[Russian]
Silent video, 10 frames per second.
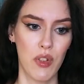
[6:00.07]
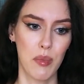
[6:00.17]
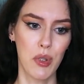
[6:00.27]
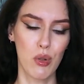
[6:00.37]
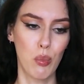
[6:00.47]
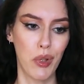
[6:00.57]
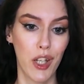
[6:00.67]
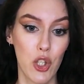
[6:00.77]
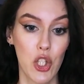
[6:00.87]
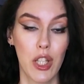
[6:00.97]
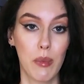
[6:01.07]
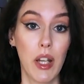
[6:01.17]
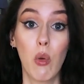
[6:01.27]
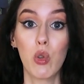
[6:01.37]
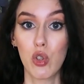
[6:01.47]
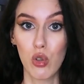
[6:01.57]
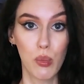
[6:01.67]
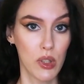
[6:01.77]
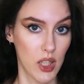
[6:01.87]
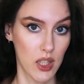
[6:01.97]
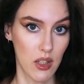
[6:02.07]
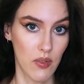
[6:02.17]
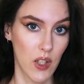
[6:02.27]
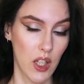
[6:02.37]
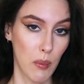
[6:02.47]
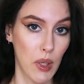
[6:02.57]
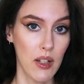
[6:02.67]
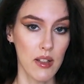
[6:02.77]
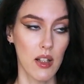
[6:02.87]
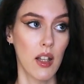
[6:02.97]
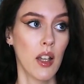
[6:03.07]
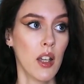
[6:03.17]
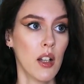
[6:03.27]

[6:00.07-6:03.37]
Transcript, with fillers: восьмиступенчатом. Я очень любила гидрофильное масло,